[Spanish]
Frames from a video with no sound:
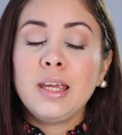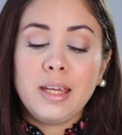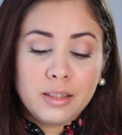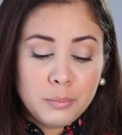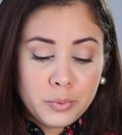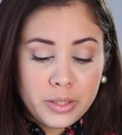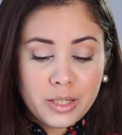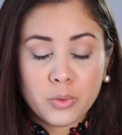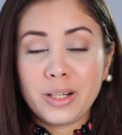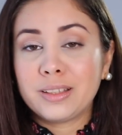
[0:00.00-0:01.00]
esta
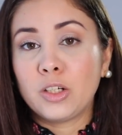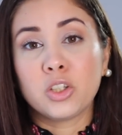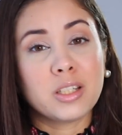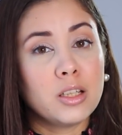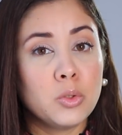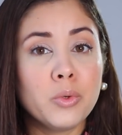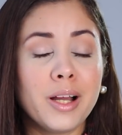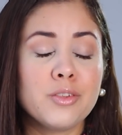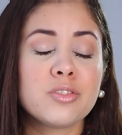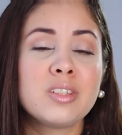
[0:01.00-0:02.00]
mujer durante los
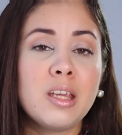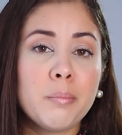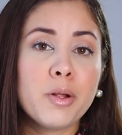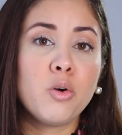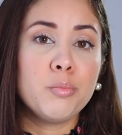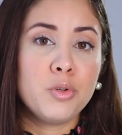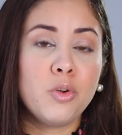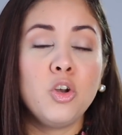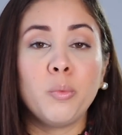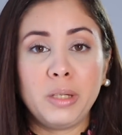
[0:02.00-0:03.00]
31 años siempre
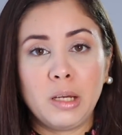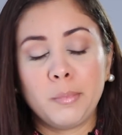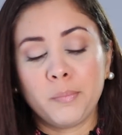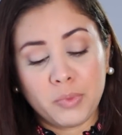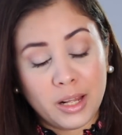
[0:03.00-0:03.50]
comió lo mismo,